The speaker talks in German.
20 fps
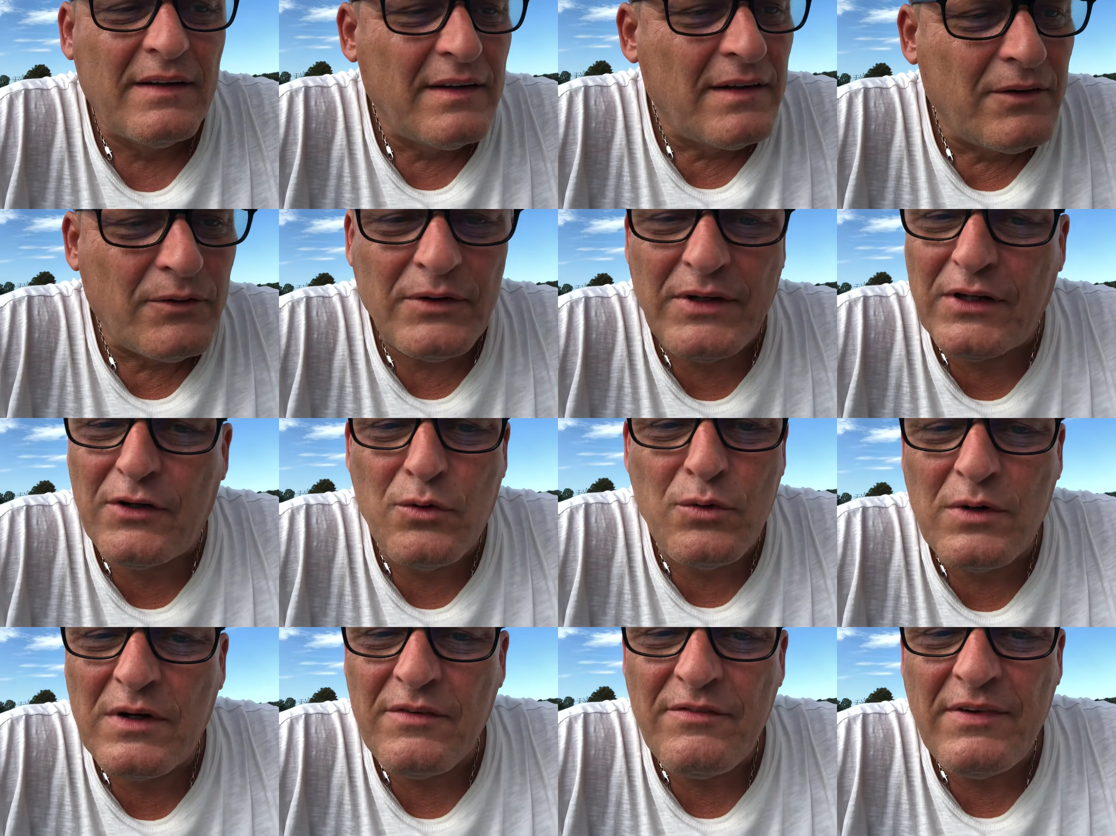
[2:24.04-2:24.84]
Und die
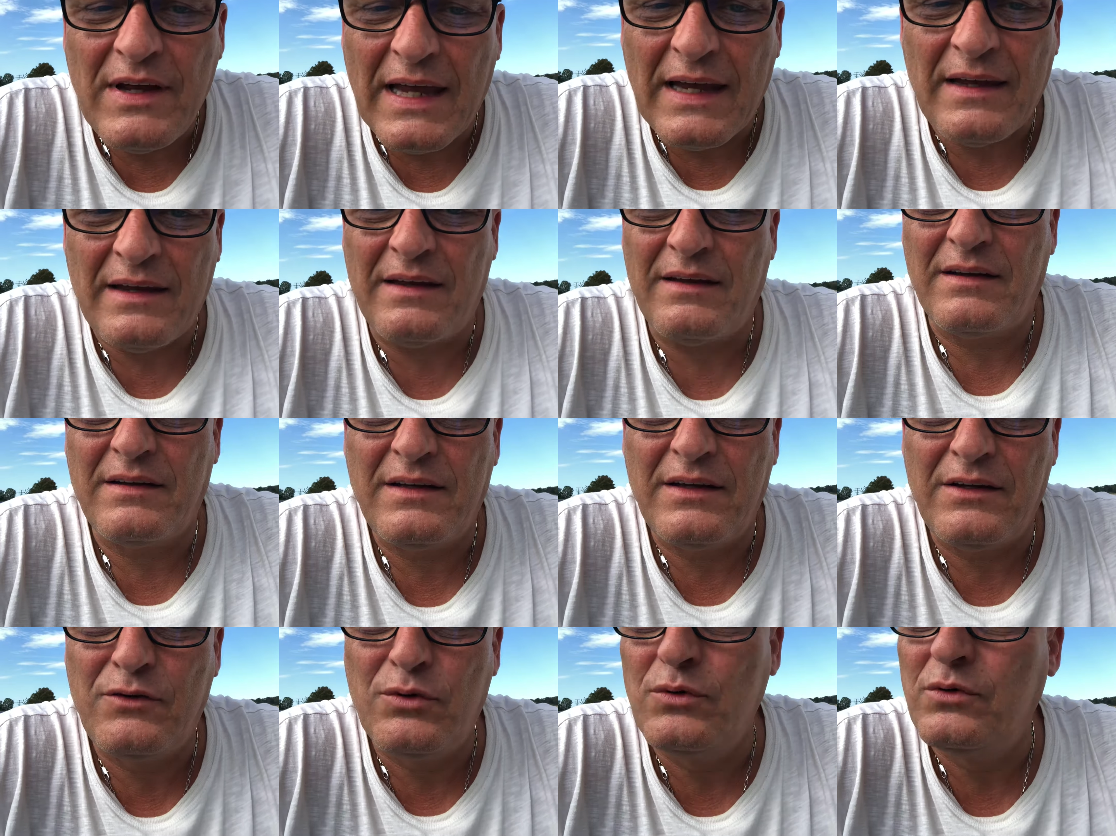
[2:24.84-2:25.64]
gucken weg,
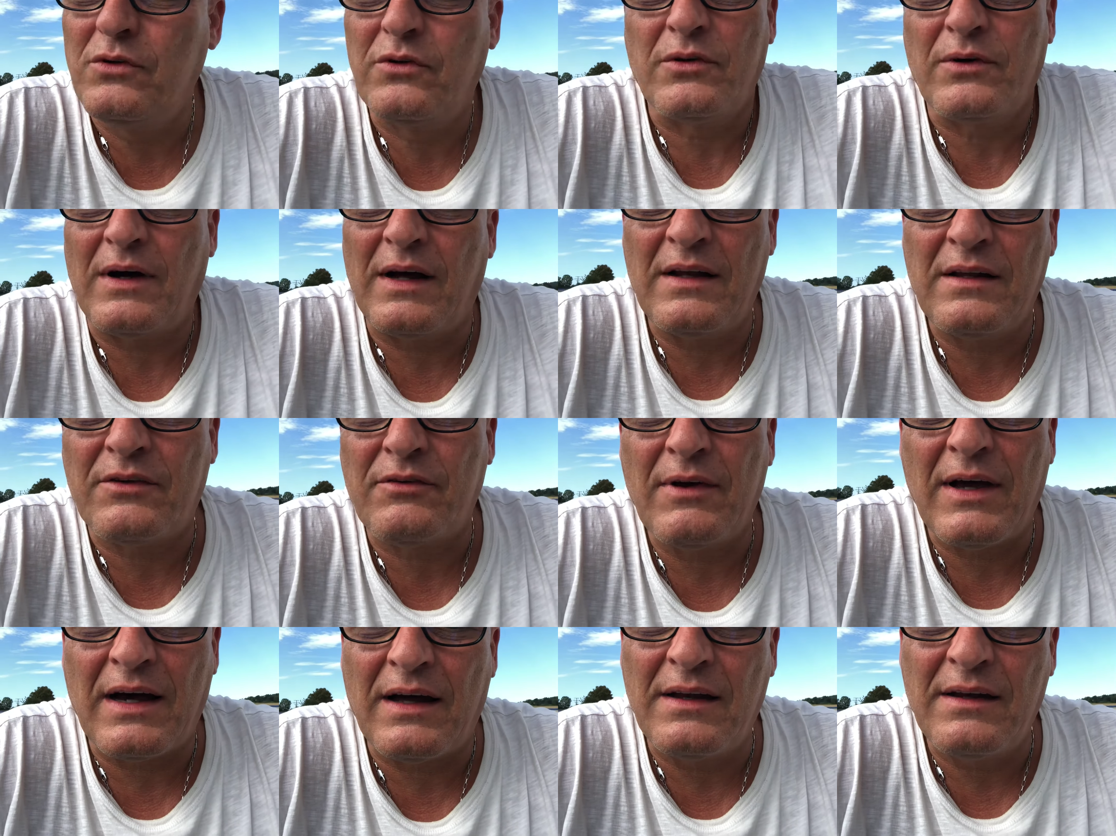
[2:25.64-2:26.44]
die tun so, als
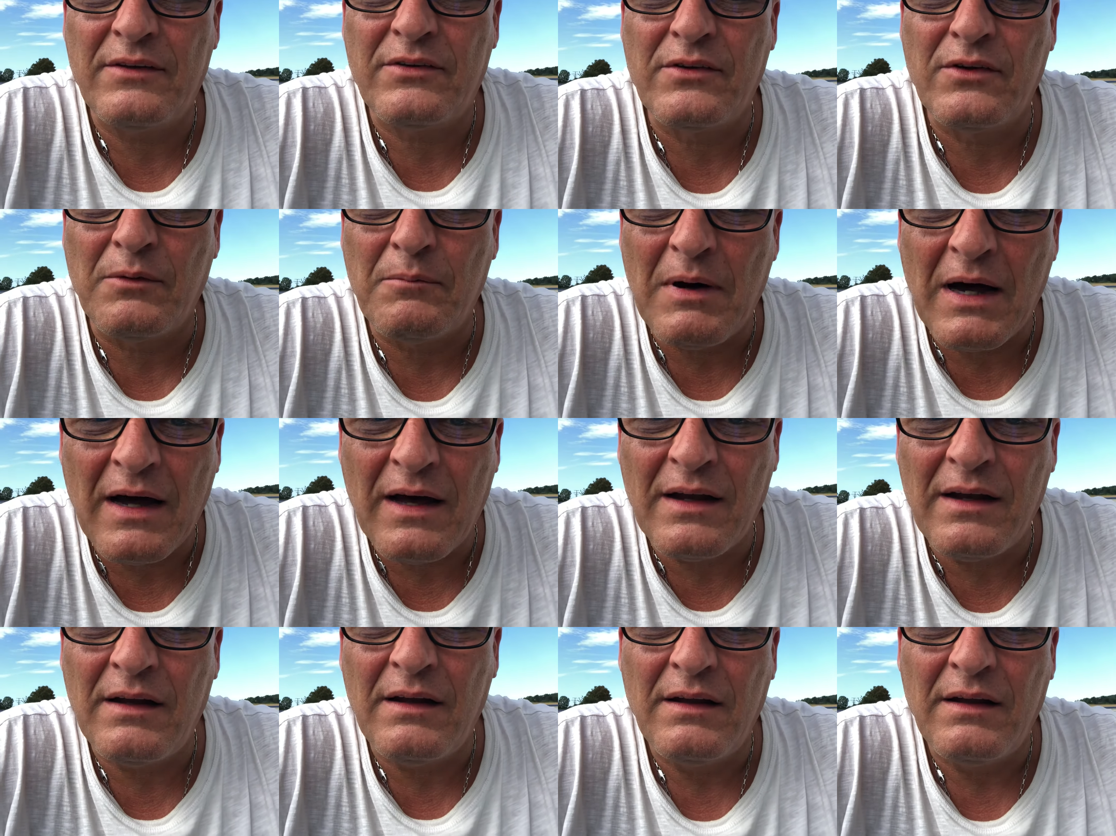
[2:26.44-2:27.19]
wäre alles normal.